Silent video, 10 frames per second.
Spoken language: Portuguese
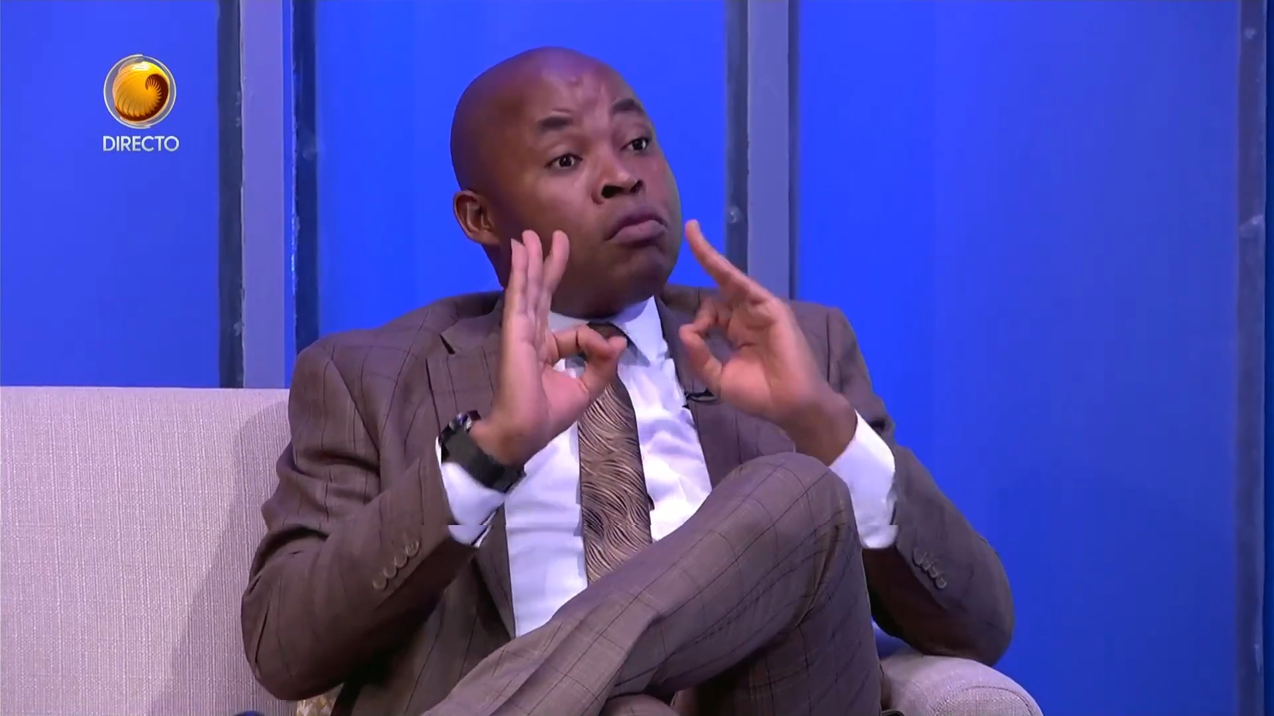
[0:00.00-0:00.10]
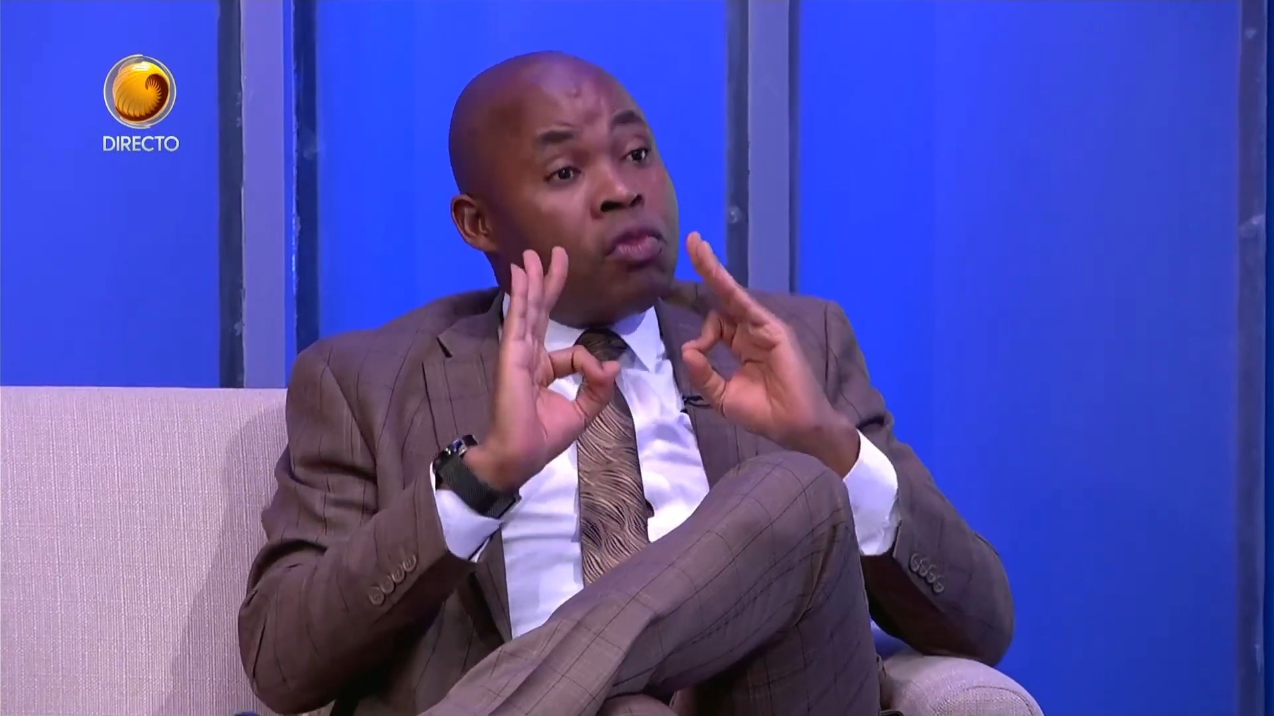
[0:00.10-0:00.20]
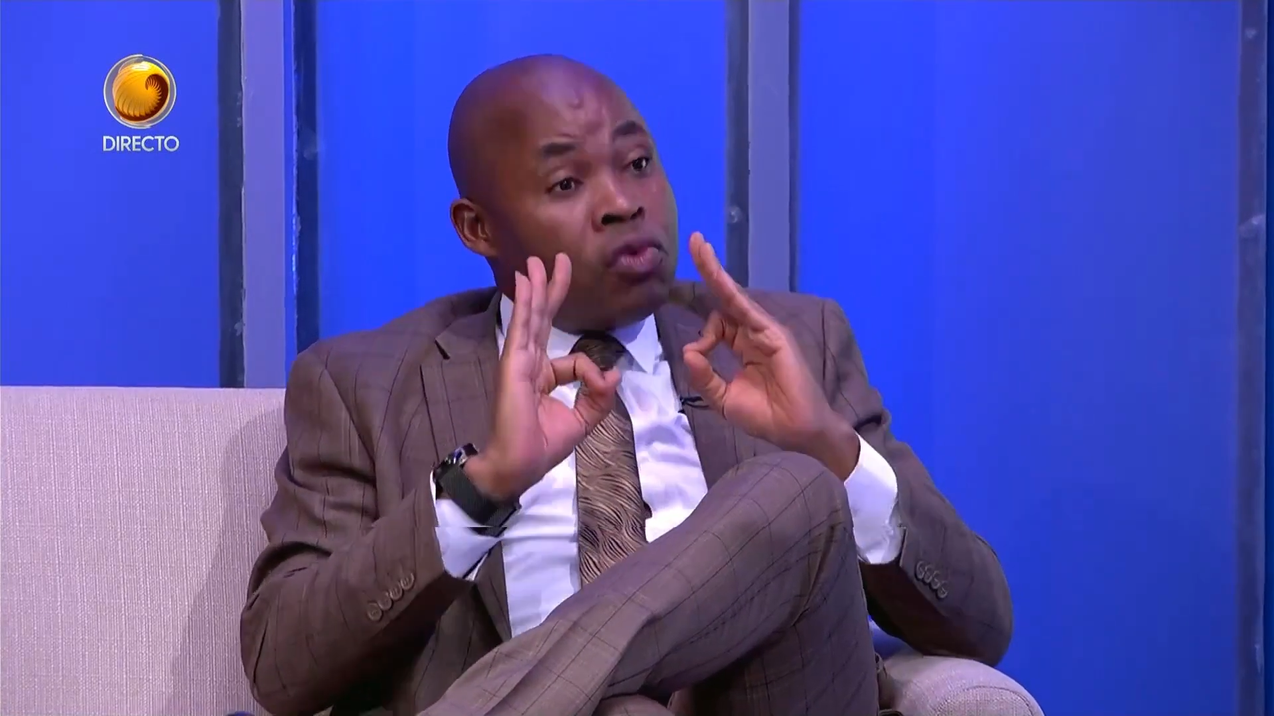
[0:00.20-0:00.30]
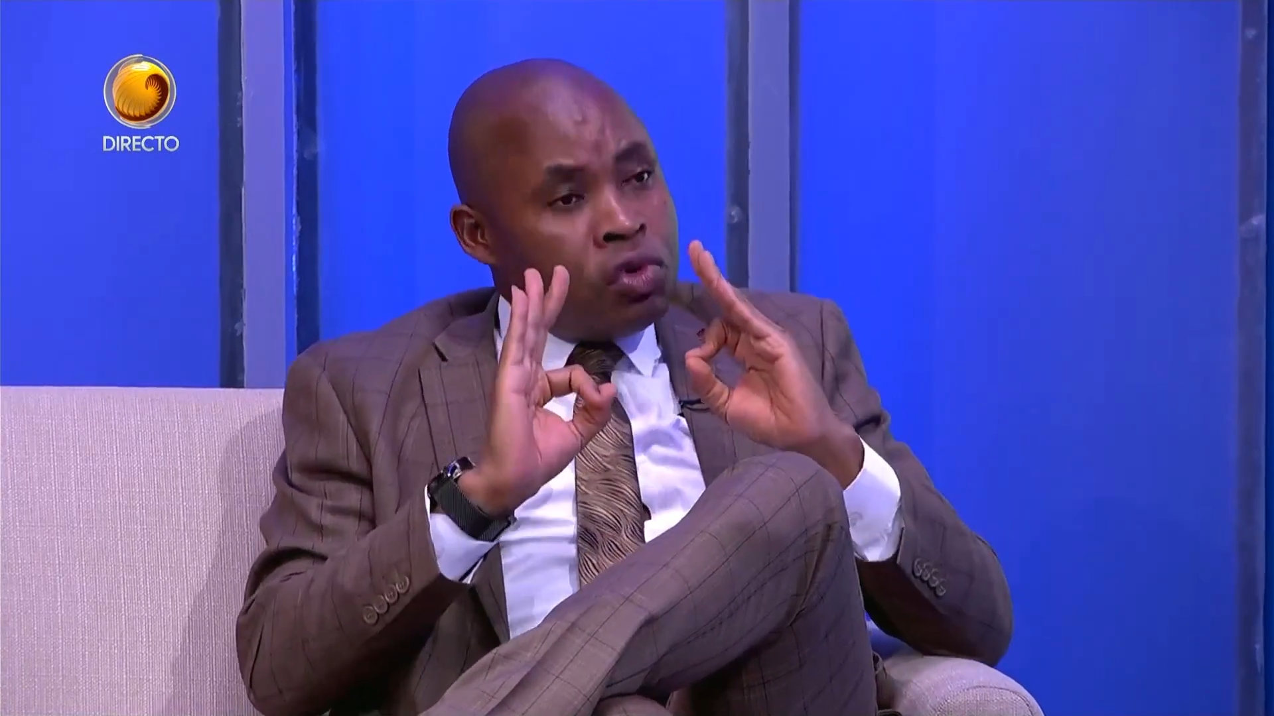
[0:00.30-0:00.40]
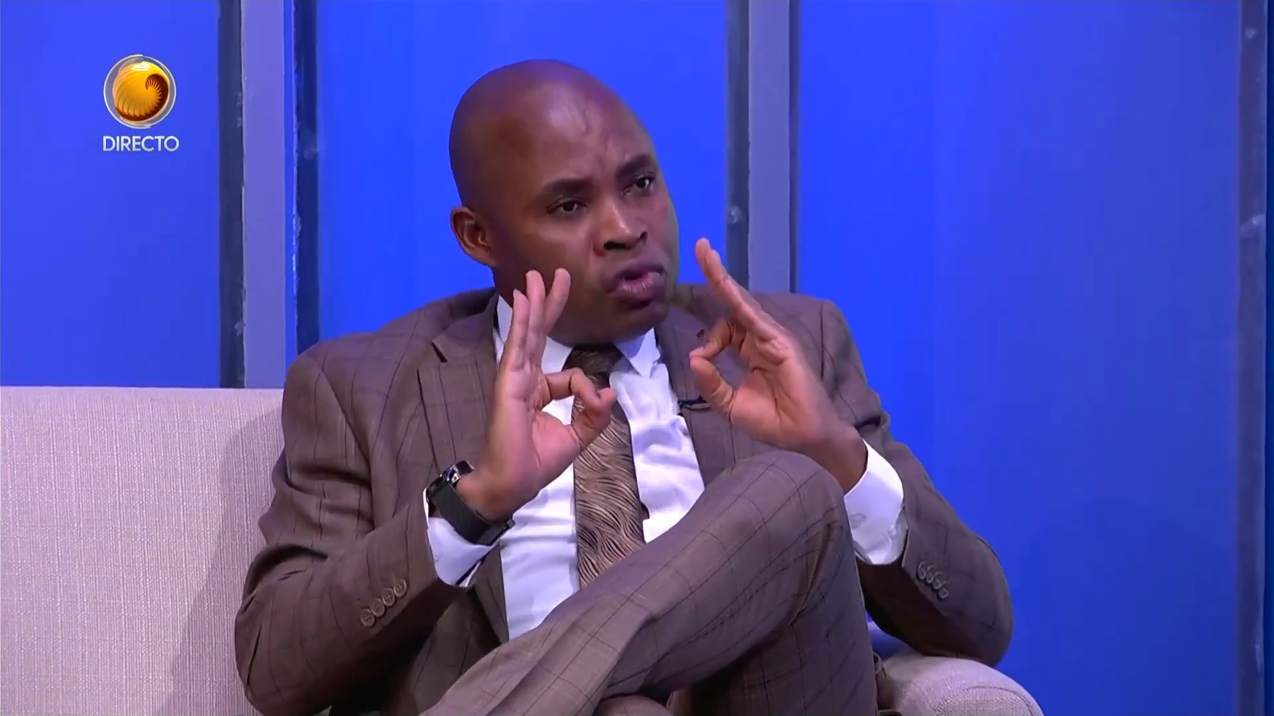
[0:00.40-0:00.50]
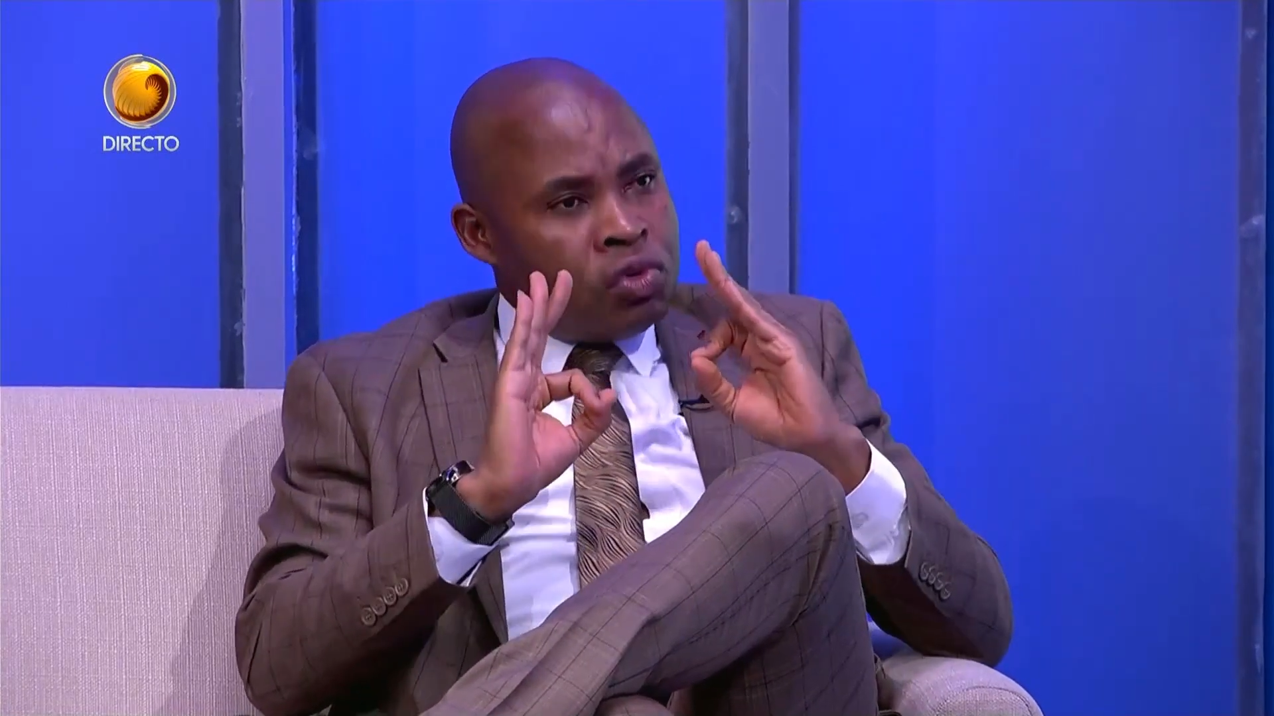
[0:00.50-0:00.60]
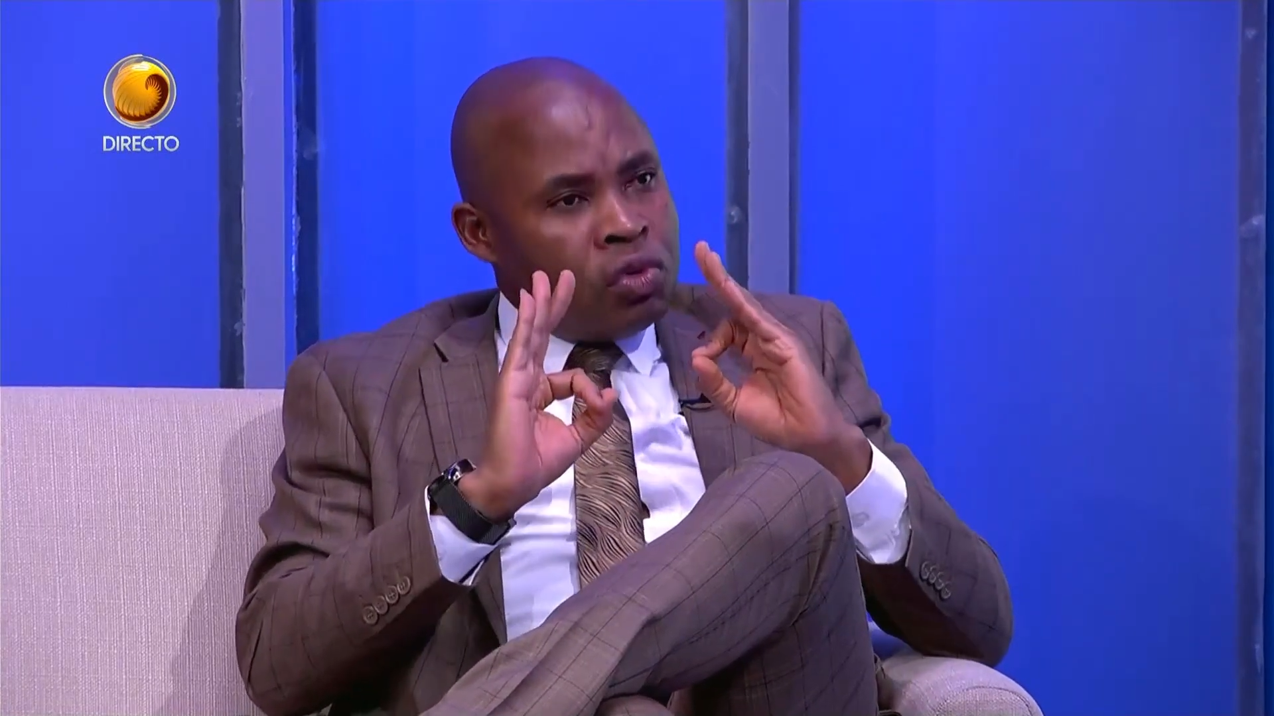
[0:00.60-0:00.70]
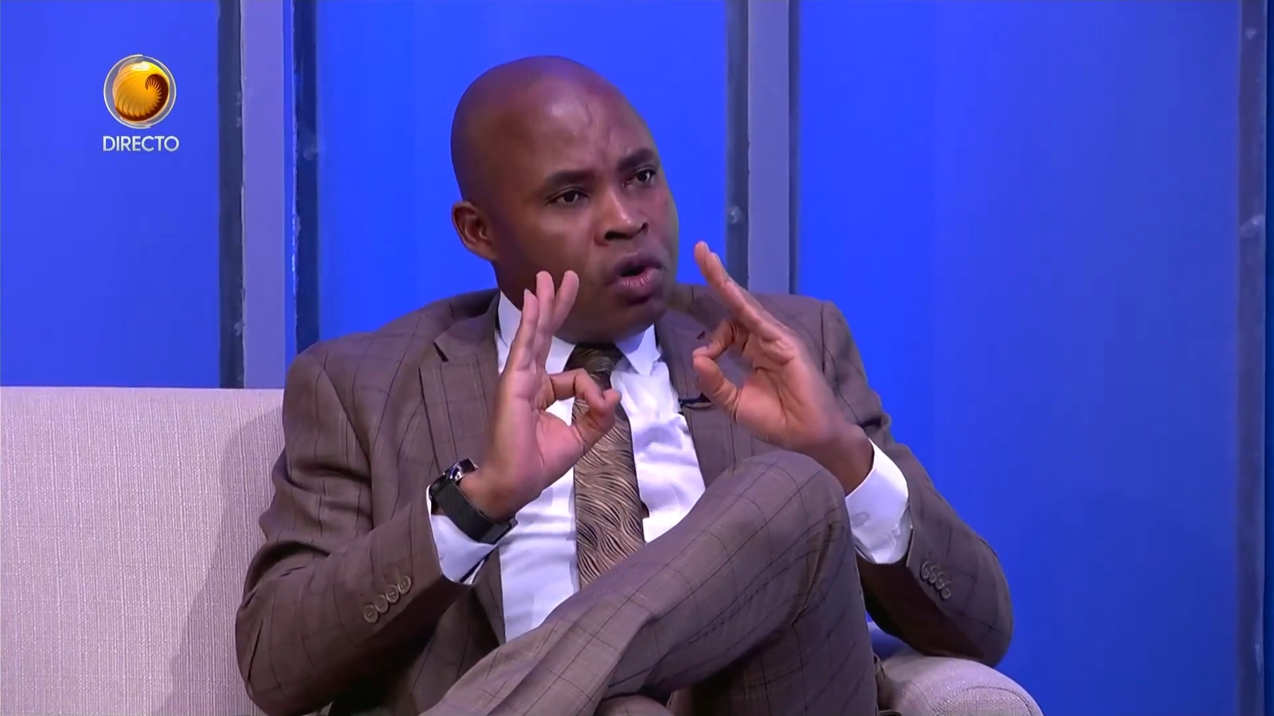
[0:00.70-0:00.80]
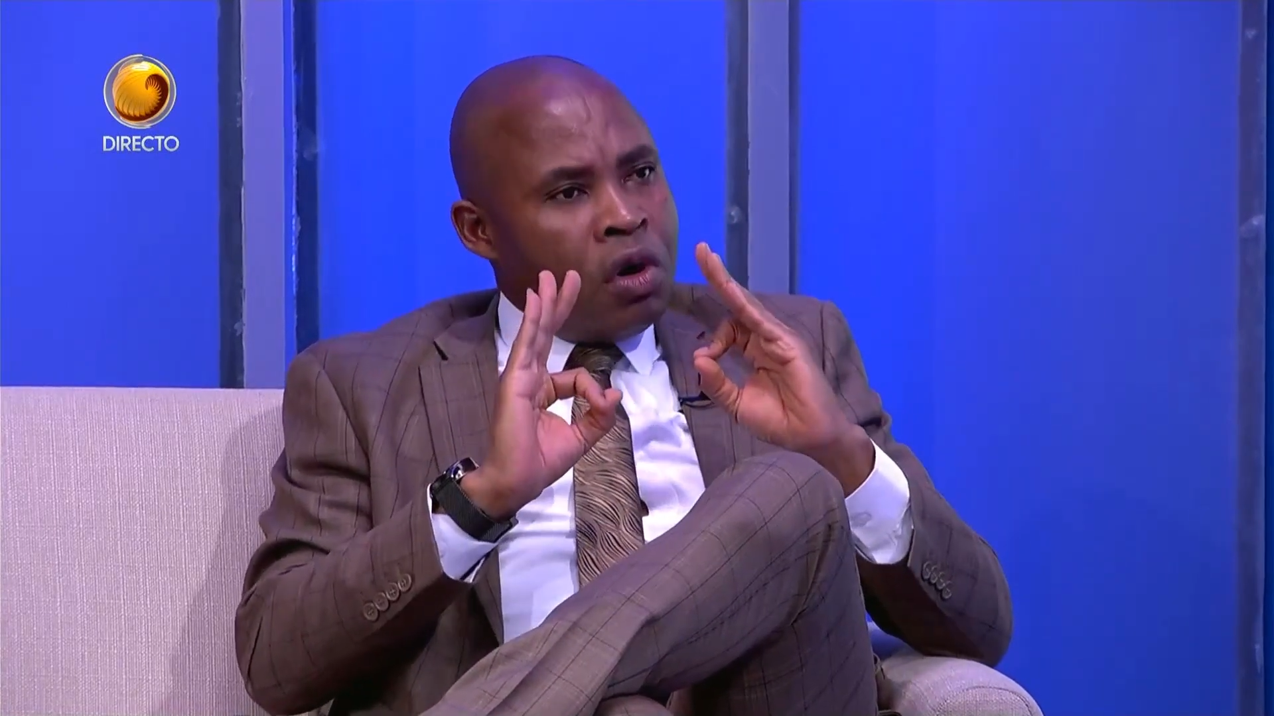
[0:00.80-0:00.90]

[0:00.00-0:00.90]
mundo,